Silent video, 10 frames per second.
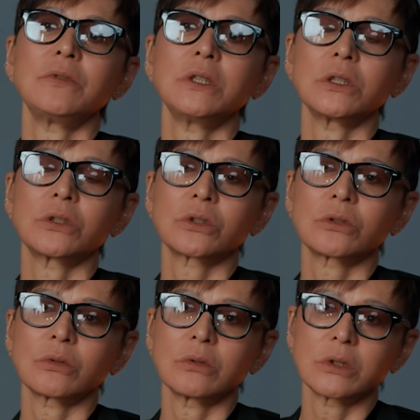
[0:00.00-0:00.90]
видят,
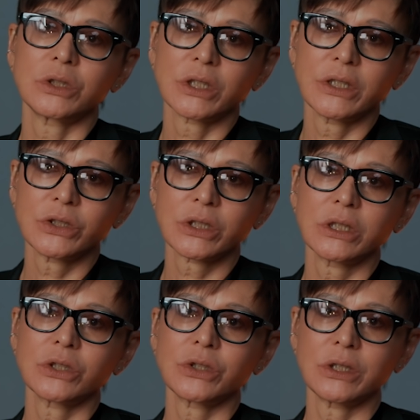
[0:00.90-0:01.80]
что
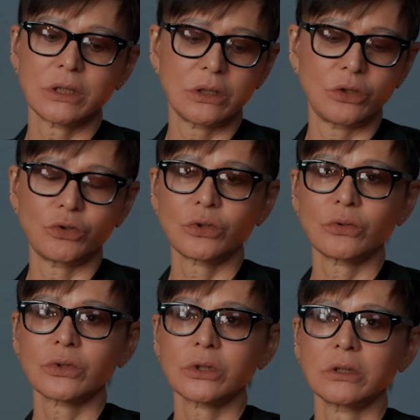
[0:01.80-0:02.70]
человеческая жизнь
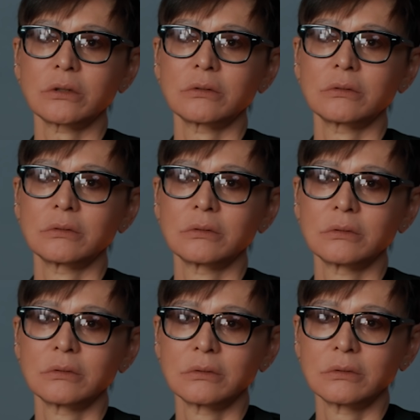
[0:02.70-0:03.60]
ничтожна,
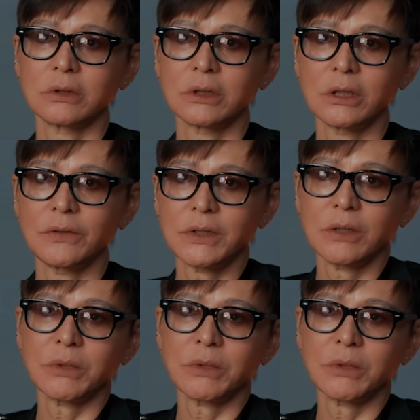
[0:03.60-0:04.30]
и все